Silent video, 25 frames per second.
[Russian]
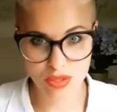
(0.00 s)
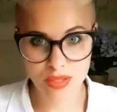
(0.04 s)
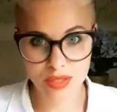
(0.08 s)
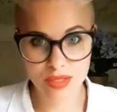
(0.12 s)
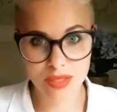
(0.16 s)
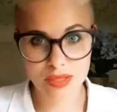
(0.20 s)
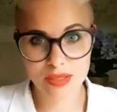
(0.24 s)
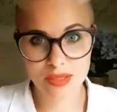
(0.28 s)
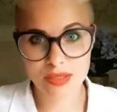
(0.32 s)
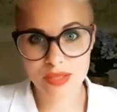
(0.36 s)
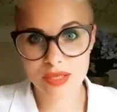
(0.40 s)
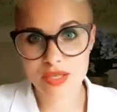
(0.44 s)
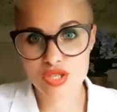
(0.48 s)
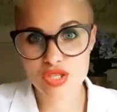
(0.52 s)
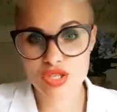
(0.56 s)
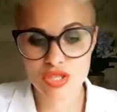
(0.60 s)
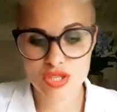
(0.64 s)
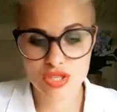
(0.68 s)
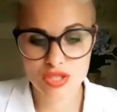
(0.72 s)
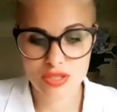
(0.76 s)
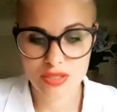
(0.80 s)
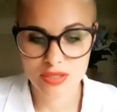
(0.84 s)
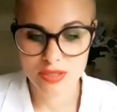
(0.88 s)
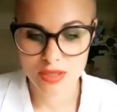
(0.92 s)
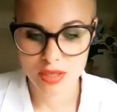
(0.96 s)
Я такие
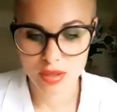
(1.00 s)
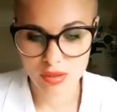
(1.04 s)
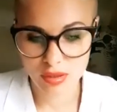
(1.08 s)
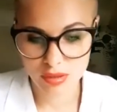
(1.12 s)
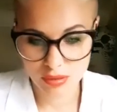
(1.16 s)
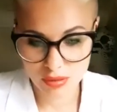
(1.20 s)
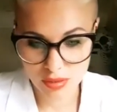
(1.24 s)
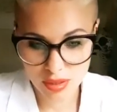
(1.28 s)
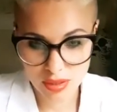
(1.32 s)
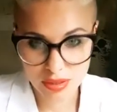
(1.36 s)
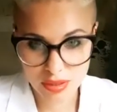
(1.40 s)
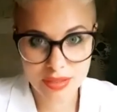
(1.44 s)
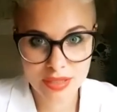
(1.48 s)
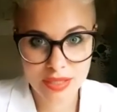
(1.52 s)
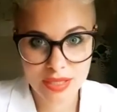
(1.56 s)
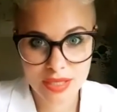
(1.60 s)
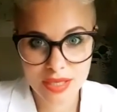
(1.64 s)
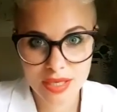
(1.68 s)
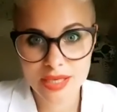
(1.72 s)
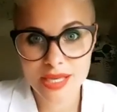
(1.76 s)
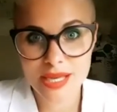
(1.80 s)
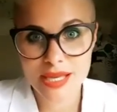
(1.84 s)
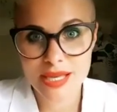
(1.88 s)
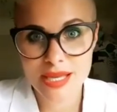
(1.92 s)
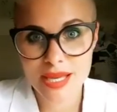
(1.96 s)
женщины знаю, у которых энергия
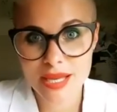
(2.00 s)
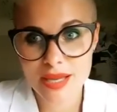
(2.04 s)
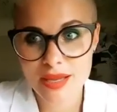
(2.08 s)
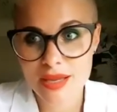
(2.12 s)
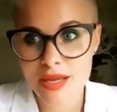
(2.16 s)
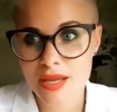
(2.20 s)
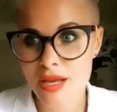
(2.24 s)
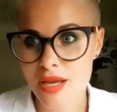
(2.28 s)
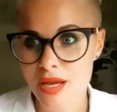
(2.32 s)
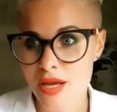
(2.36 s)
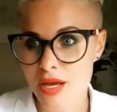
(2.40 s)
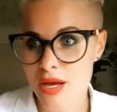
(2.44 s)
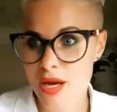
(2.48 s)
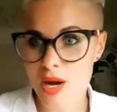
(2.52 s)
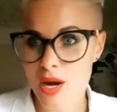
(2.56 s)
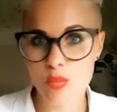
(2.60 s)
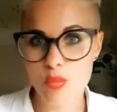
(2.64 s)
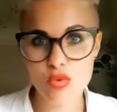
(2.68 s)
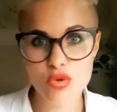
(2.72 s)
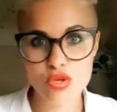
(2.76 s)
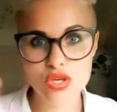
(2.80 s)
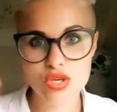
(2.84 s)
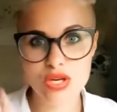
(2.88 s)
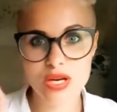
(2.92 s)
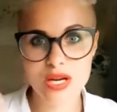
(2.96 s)
гигей,
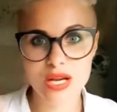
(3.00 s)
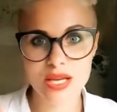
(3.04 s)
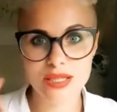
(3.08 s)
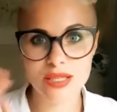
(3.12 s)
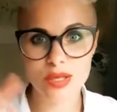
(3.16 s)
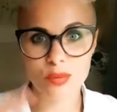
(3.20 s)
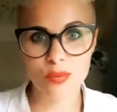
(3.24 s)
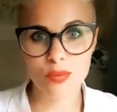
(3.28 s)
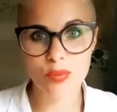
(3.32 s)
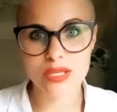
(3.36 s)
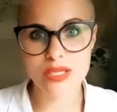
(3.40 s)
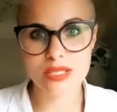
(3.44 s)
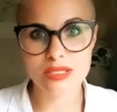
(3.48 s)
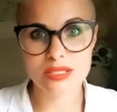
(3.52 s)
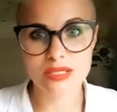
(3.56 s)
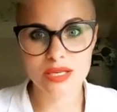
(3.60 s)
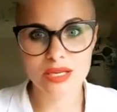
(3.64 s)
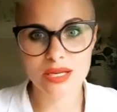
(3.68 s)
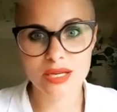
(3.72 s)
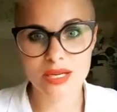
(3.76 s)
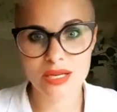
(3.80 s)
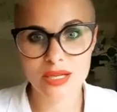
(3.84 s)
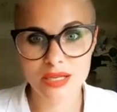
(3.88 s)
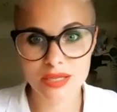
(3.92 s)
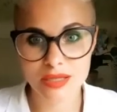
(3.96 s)
мужика там по
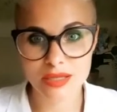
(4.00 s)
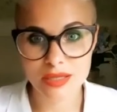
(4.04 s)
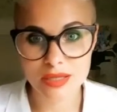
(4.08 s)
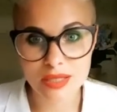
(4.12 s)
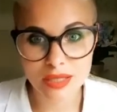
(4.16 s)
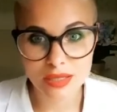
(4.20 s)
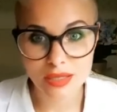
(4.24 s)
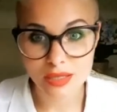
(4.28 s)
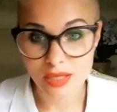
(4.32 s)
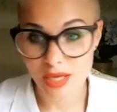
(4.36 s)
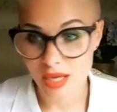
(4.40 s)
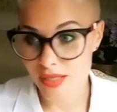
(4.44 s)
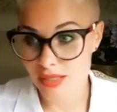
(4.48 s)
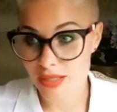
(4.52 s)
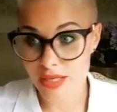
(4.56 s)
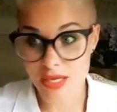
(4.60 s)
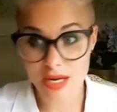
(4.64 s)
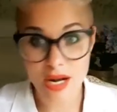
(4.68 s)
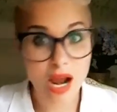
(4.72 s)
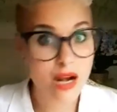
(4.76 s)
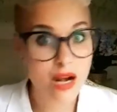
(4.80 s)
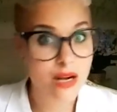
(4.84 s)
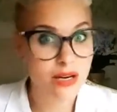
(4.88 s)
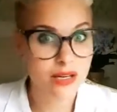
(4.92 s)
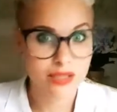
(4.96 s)
несколько лет нет, и они
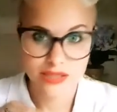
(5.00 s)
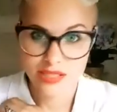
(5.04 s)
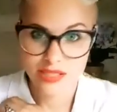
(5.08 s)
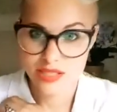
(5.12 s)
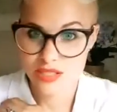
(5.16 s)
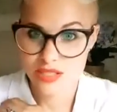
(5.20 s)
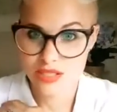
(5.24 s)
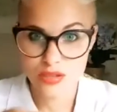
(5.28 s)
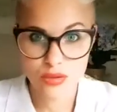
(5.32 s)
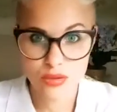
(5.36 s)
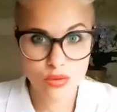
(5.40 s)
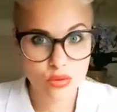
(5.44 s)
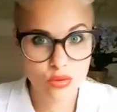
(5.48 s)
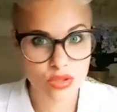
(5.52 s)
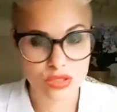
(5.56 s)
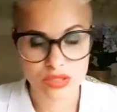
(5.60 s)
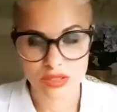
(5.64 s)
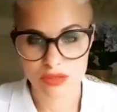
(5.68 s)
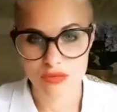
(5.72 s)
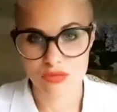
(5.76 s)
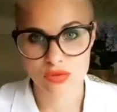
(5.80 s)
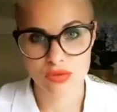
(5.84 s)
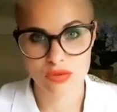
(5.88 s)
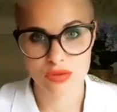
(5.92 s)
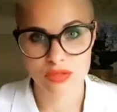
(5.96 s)
реально
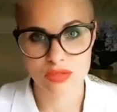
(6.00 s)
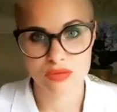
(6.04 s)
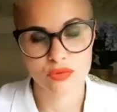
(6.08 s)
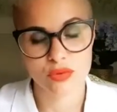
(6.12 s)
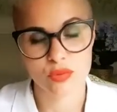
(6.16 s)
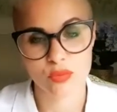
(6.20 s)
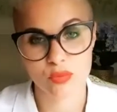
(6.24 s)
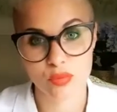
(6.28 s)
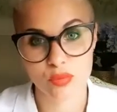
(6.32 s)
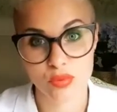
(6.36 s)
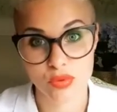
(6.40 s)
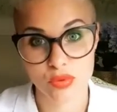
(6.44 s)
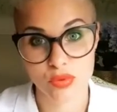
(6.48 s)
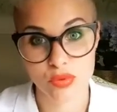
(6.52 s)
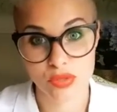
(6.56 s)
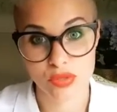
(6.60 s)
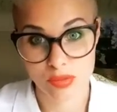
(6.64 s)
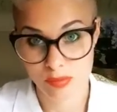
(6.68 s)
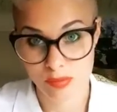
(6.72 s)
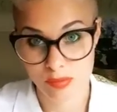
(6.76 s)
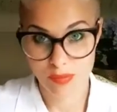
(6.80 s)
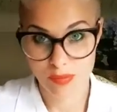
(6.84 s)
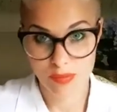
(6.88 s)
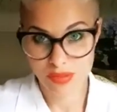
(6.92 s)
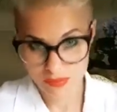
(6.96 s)
разносят все на своем пути.
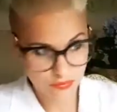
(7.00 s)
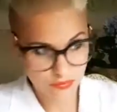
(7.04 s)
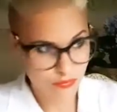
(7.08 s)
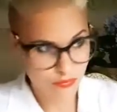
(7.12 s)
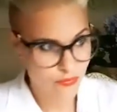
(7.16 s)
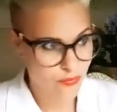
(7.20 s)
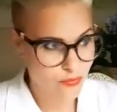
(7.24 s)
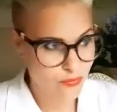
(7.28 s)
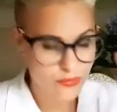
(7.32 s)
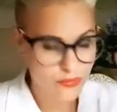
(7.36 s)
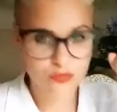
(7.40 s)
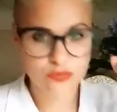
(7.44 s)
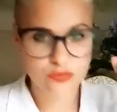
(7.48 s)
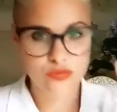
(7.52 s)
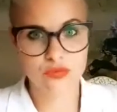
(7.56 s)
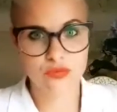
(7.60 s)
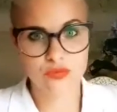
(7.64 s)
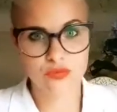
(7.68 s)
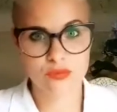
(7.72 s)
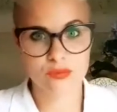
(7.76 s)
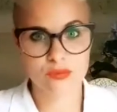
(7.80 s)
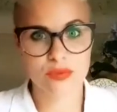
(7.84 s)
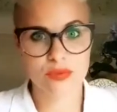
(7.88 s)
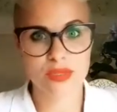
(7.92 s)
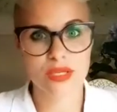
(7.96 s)
Прямо
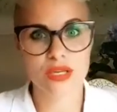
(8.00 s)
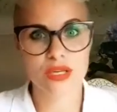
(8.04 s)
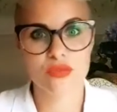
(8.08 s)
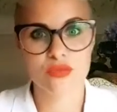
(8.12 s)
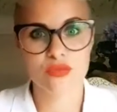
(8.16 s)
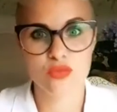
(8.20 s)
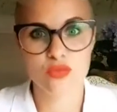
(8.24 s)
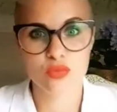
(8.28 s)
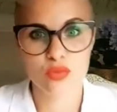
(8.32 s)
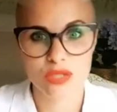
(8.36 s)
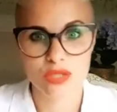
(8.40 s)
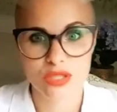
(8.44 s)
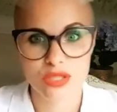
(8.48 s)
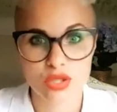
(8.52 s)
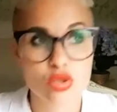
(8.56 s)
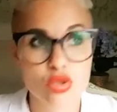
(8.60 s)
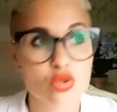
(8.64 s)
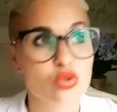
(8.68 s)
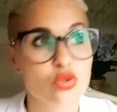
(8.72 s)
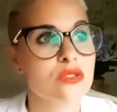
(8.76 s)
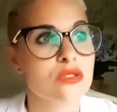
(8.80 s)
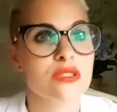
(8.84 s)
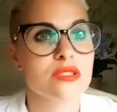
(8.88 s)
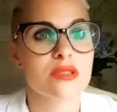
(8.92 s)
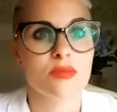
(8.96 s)
как фура
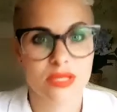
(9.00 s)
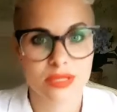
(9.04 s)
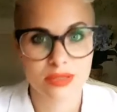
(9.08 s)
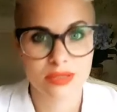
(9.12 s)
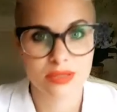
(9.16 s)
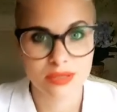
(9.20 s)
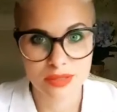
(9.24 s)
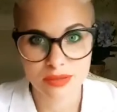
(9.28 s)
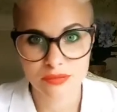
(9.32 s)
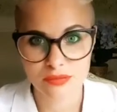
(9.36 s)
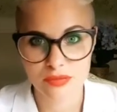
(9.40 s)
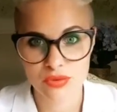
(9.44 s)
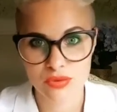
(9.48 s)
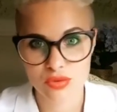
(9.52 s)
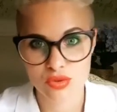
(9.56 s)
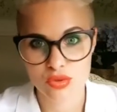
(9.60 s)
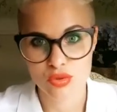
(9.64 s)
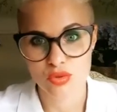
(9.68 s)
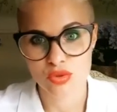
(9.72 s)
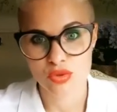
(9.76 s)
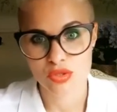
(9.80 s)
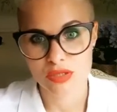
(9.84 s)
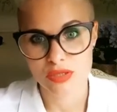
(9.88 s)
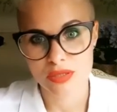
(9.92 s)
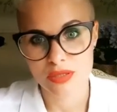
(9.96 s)
несется, блин, и все
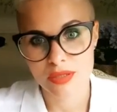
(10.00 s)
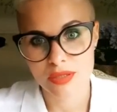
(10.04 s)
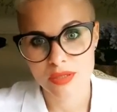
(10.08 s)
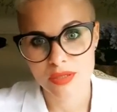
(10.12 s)
сносит.